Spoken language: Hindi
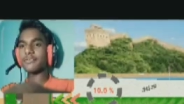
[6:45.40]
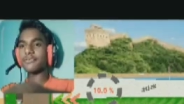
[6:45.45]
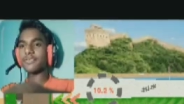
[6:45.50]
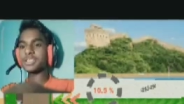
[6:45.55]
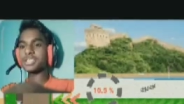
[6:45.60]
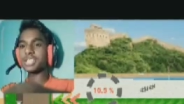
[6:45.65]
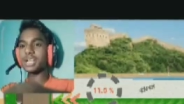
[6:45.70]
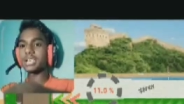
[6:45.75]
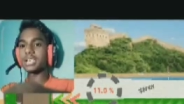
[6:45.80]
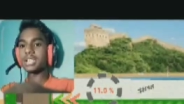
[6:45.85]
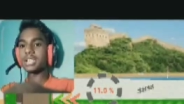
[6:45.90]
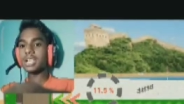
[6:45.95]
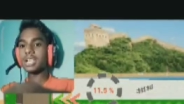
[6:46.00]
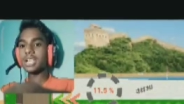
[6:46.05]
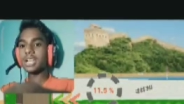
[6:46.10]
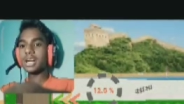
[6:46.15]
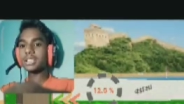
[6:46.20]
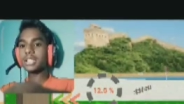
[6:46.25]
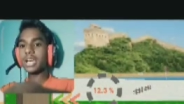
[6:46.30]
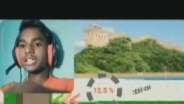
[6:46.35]
उगा दे रहा है
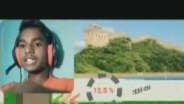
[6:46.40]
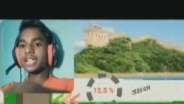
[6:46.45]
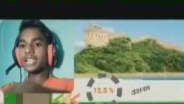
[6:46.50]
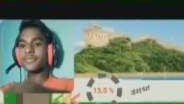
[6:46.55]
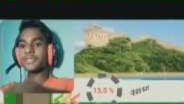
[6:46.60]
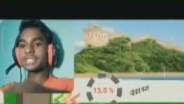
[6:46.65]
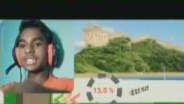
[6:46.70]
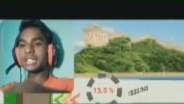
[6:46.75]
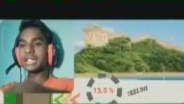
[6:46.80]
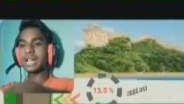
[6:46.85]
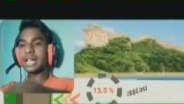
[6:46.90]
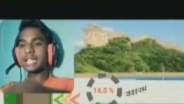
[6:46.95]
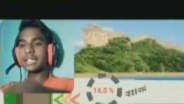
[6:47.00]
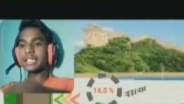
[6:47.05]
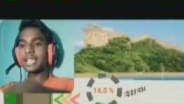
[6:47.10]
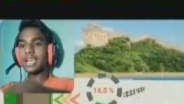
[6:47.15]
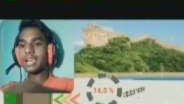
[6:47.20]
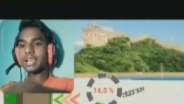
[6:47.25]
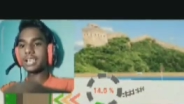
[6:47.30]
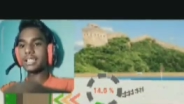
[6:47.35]
फसल डायरेक्ट फसल
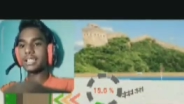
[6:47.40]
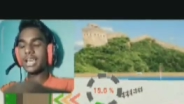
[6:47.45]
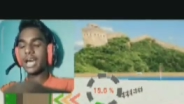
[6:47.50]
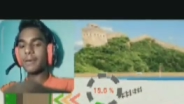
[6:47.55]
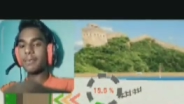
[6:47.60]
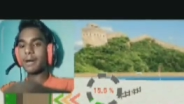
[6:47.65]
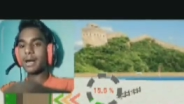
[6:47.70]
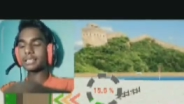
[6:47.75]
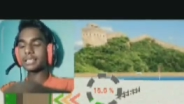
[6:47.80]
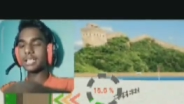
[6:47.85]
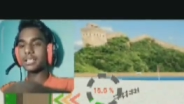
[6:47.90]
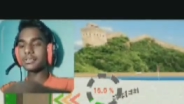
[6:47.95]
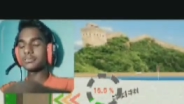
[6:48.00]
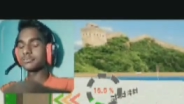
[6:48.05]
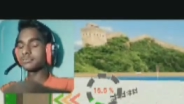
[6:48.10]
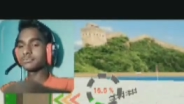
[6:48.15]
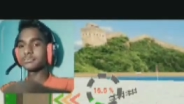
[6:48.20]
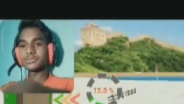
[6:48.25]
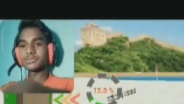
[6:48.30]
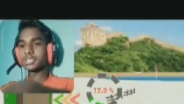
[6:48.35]
निकल आ रही है क्या
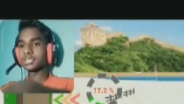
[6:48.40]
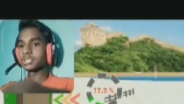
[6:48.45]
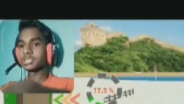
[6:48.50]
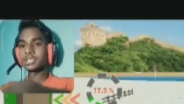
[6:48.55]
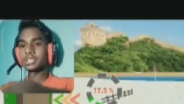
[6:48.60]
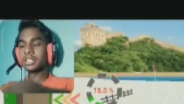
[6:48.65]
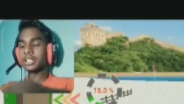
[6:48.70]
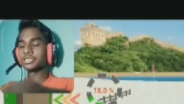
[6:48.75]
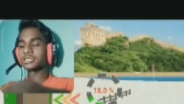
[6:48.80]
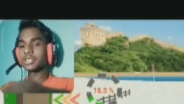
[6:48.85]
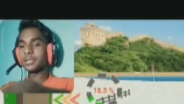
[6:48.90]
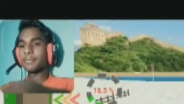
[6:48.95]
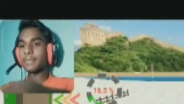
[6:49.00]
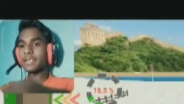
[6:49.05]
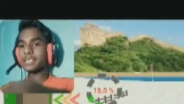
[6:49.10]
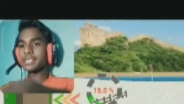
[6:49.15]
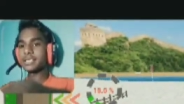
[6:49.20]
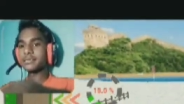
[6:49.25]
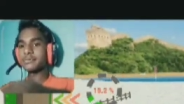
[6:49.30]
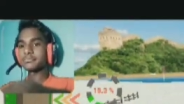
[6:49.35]
बात है
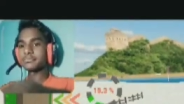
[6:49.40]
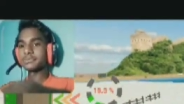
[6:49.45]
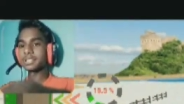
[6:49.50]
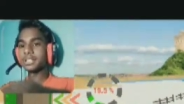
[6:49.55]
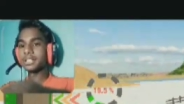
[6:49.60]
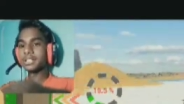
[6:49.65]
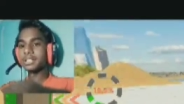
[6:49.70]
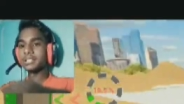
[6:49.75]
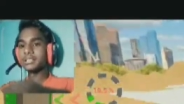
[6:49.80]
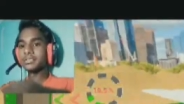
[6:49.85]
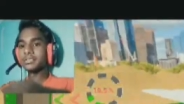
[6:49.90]
इट्स अमेजिंग